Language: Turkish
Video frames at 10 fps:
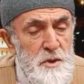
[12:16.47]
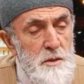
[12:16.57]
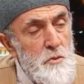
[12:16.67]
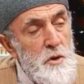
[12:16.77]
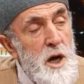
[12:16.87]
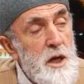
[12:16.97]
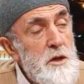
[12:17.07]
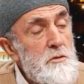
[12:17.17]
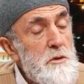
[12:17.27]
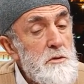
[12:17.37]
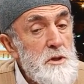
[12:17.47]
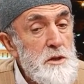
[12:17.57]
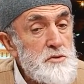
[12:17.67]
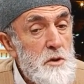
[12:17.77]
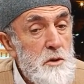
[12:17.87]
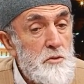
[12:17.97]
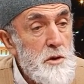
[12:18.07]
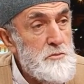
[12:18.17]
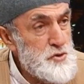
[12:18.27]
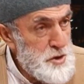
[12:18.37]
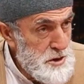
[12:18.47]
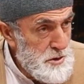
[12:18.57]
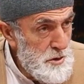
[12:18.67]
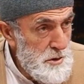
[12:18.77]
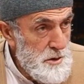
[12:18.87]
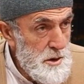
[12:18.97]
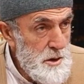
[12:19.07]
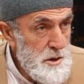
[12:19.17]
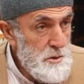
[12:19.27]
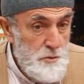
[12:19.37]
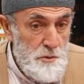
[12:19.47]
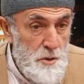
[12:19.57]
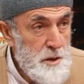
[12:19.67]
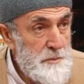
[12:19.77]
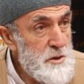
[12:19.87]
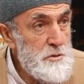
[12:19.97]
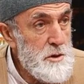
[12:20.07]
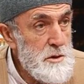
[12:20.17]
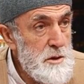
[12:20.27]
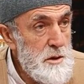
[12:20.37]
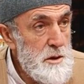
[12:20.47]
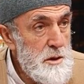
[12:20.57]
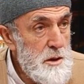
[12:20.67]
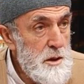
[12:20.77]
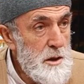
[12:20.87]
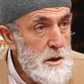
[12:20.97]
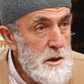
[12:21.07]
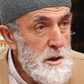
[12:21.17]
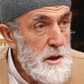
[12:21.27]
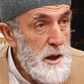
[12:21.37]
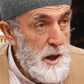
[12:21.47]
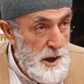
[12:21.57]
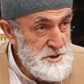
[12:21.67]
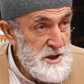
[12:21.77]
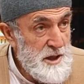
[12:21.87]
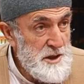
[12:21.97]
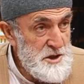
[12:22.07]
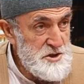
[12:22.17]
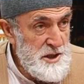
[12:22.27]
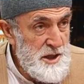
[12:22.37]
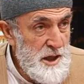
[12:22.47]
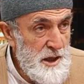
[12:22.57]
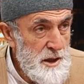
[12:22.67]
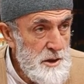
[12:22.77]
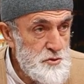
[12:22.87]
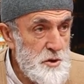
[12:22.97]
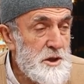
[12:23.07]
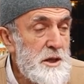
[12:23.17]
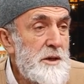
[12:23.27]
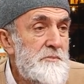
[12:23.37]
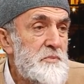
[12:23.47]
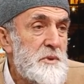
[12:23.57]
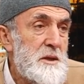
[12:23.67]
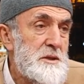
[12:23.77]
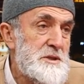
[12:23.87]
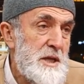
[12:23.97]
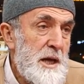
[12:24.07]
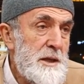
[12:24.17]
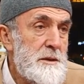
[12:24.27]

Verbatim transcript: mülaki olduktan sonra korkmuş titriyor. Korkma diyor. Hazreti Hatice niye? Çünkü sen